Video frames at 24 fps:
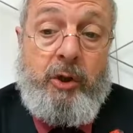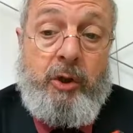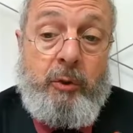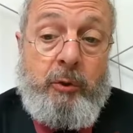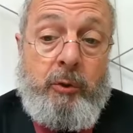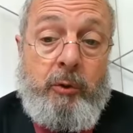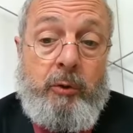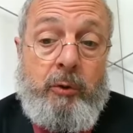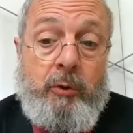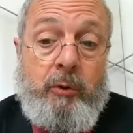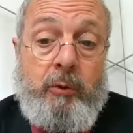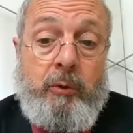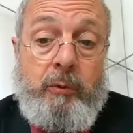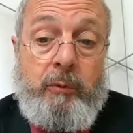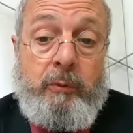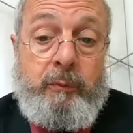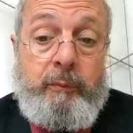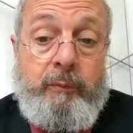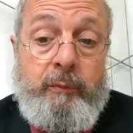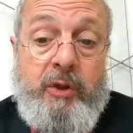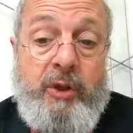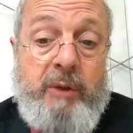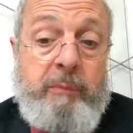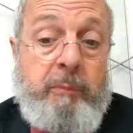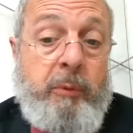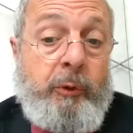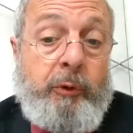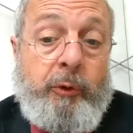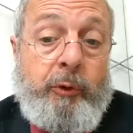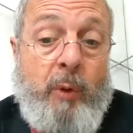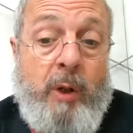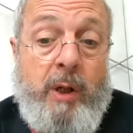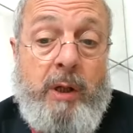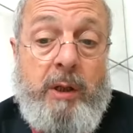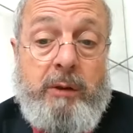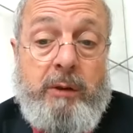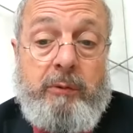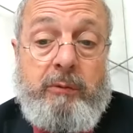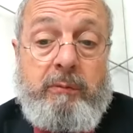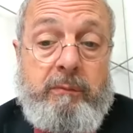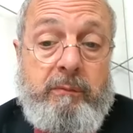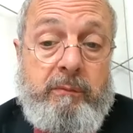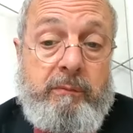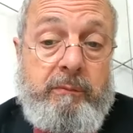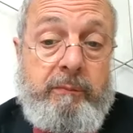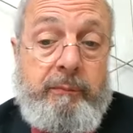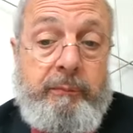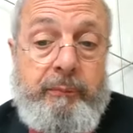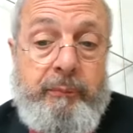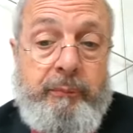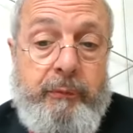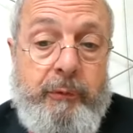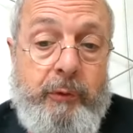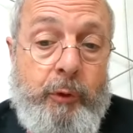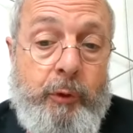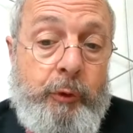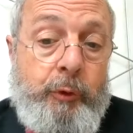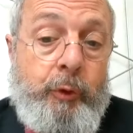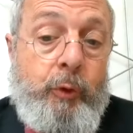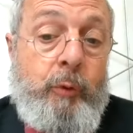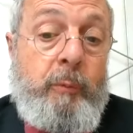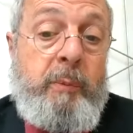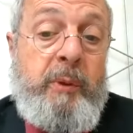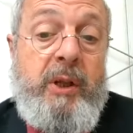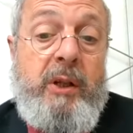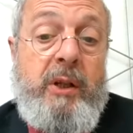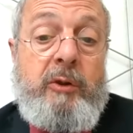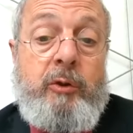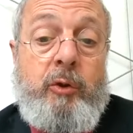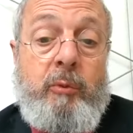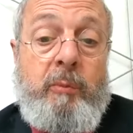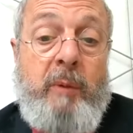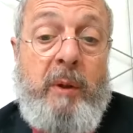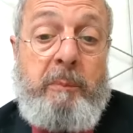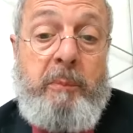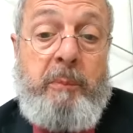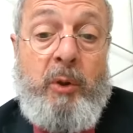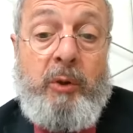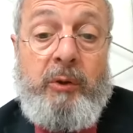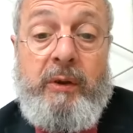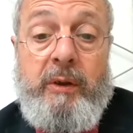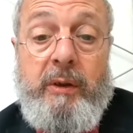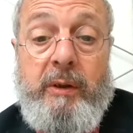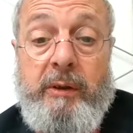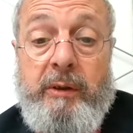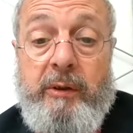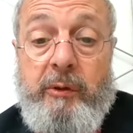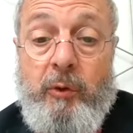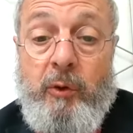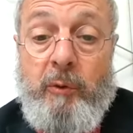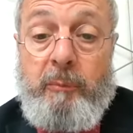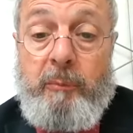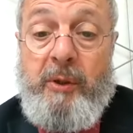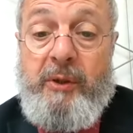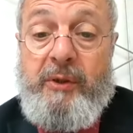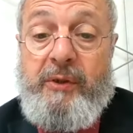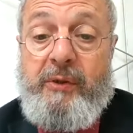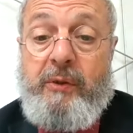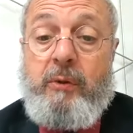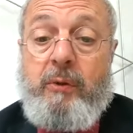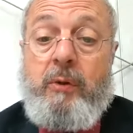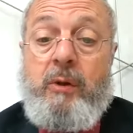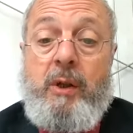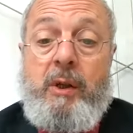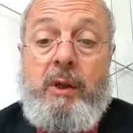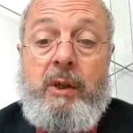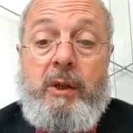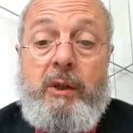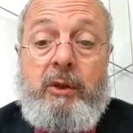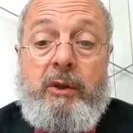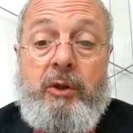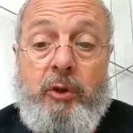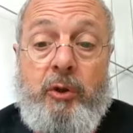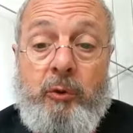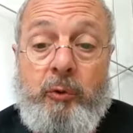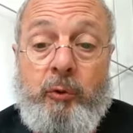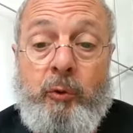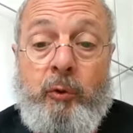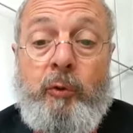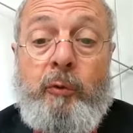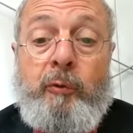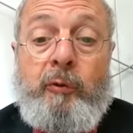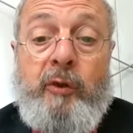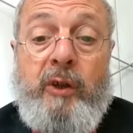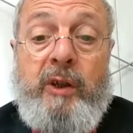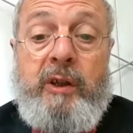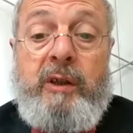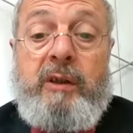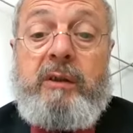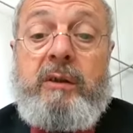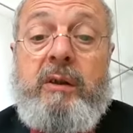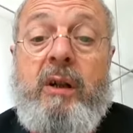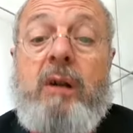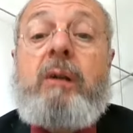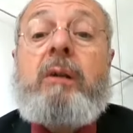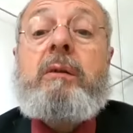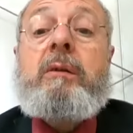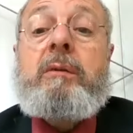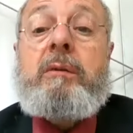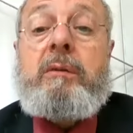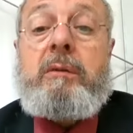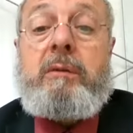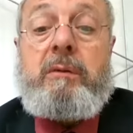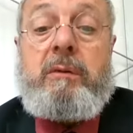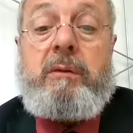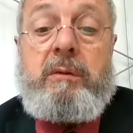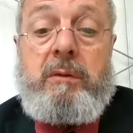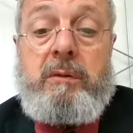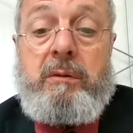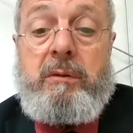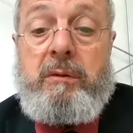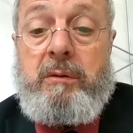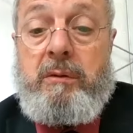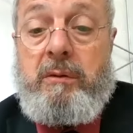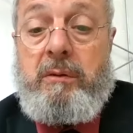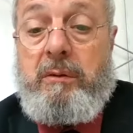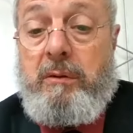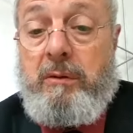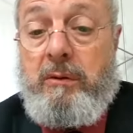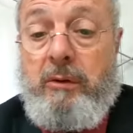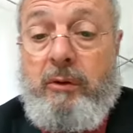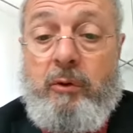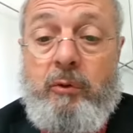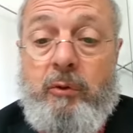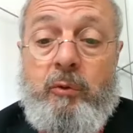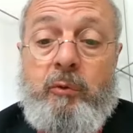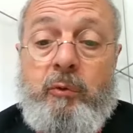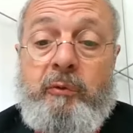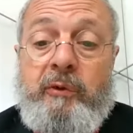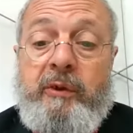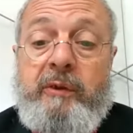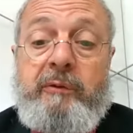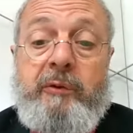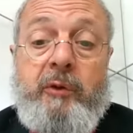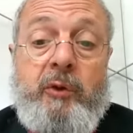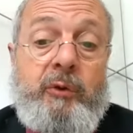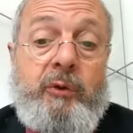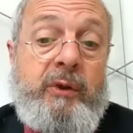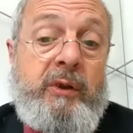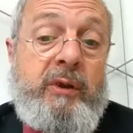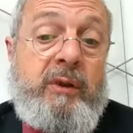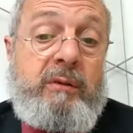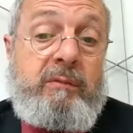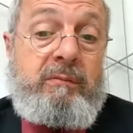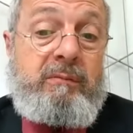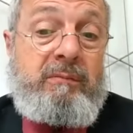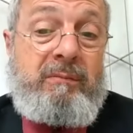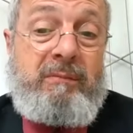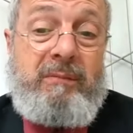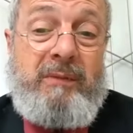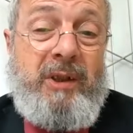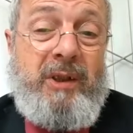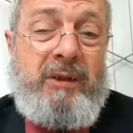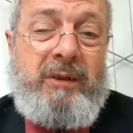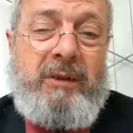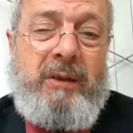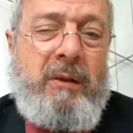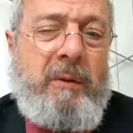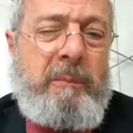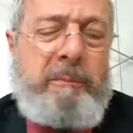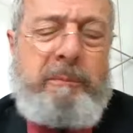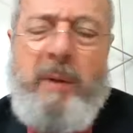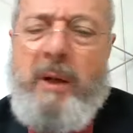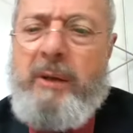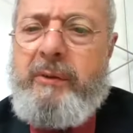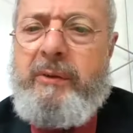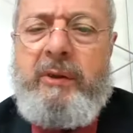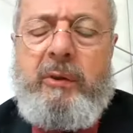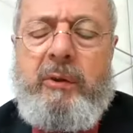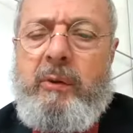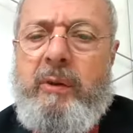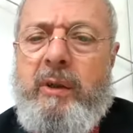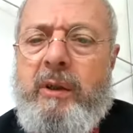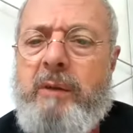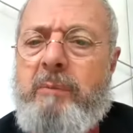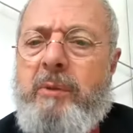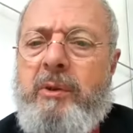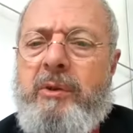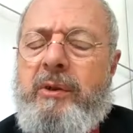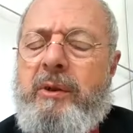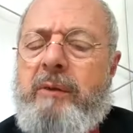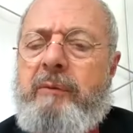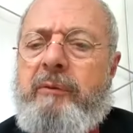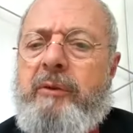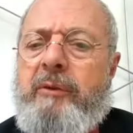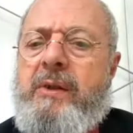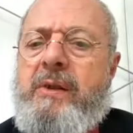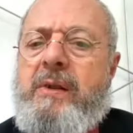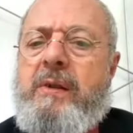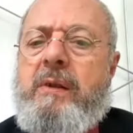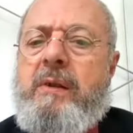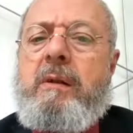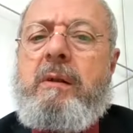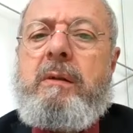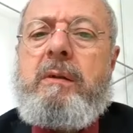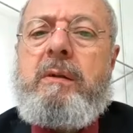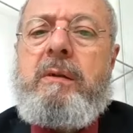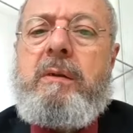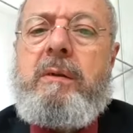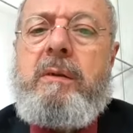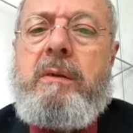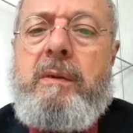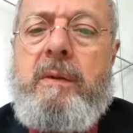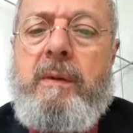Et j'ai besoin de ce bien que m'apporte l'écriture parce que je trouve les temps que nous vivons des, des temps particulièrement difficiles